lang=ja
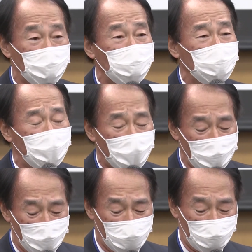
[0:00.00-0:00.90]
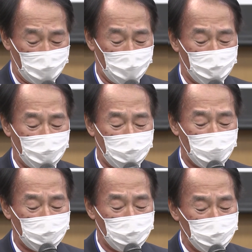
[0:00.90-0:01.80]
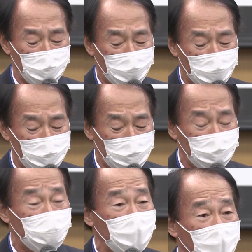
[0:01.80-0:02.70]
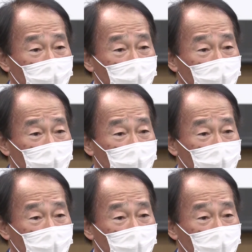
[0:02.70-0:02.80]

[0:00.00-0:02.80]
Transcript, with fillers: あ、今回、まあ、リニア工事に関する、